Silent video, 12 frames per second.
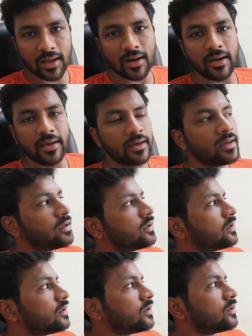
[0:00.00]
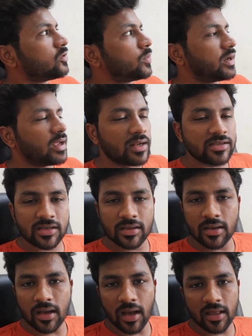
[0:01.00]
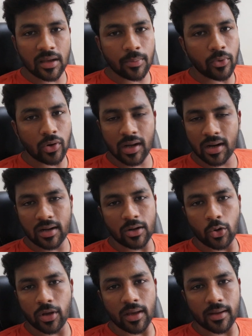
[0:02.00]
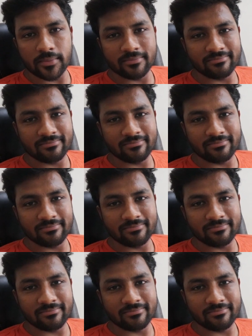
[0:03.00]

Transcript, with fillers: कर ली मेरे ख्याल से आधा पौना घंटा हो गया है